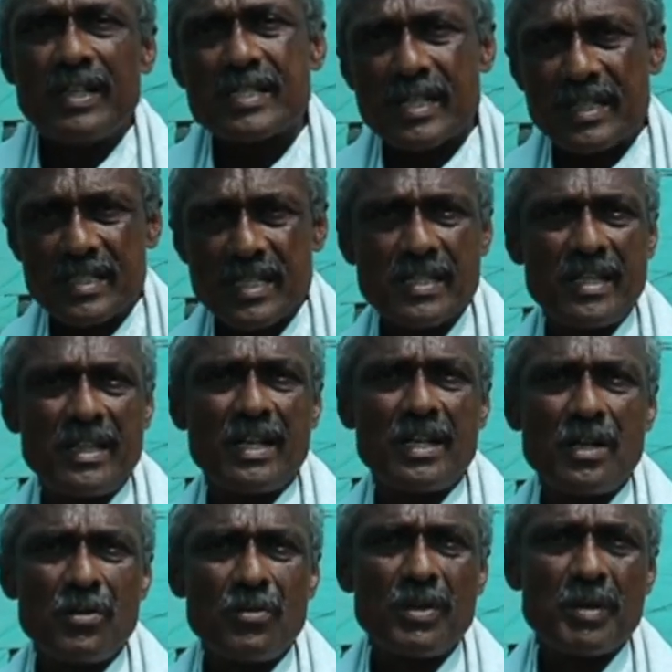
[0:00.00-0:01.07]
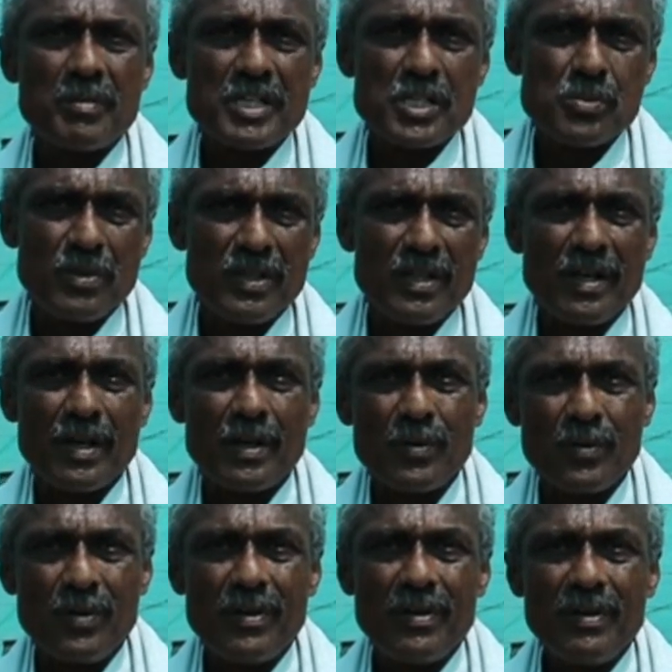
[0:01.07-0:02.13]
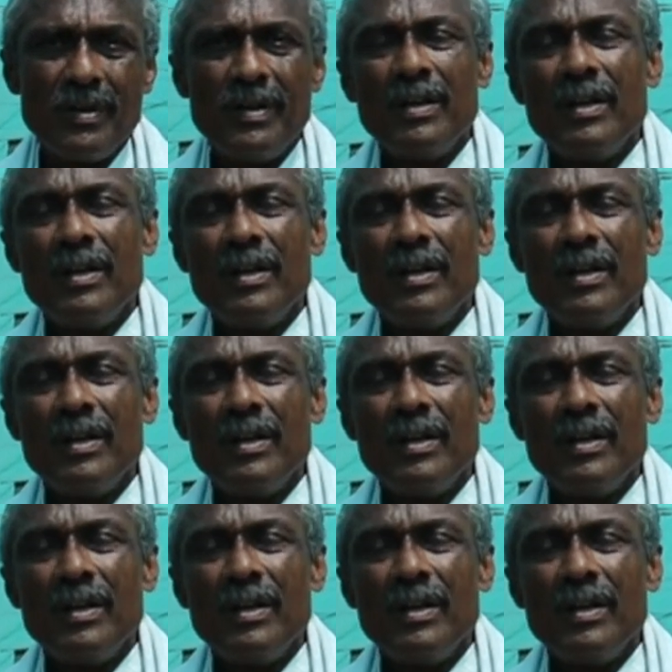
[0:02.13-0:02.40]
నేను సక్సెస్ అవుతానని కూడా మనస్ఫూర్తిగా అనుకుంటూ